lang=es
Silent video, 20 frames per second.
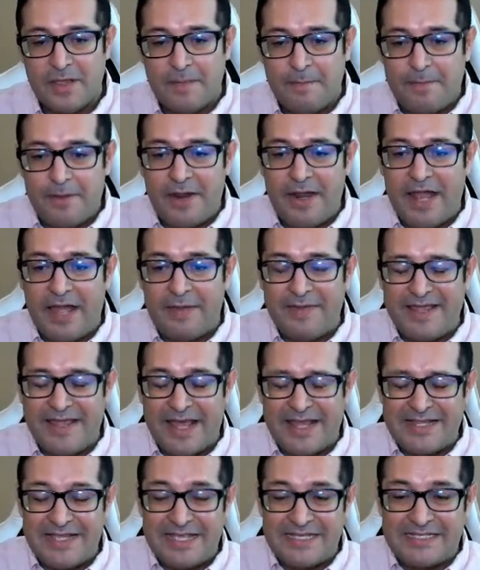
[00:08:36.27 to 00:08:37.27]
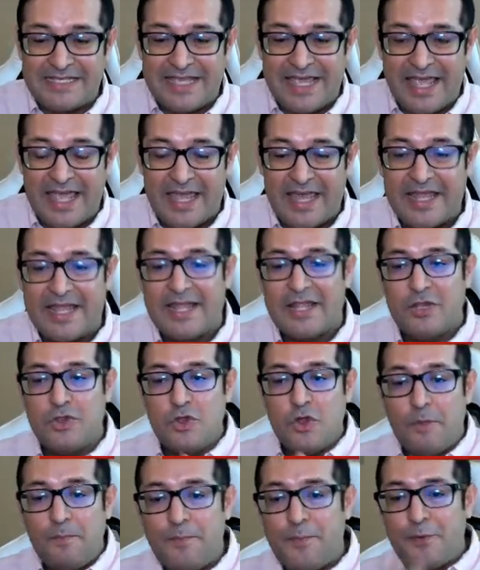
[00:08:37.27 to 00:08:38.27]
Pero la verdad es que
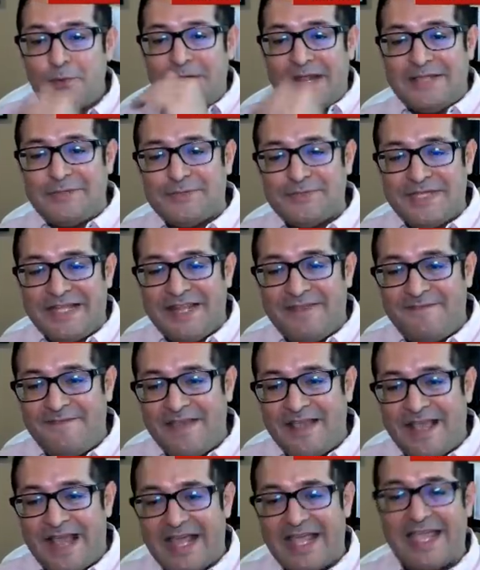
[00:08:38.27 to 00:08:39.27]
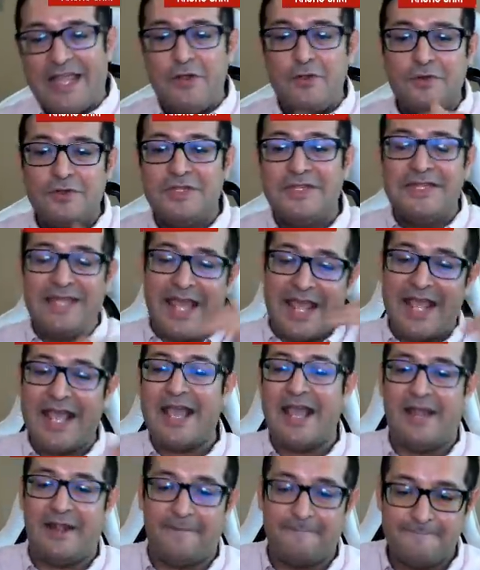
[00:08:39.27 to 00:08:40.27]
no por eso significa que no
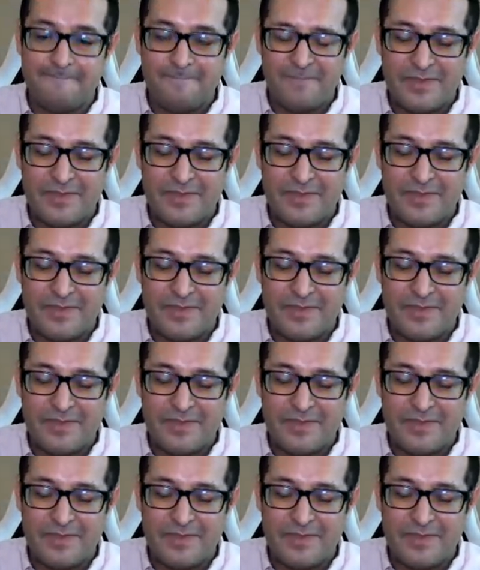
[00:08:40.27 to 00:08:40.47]
tengan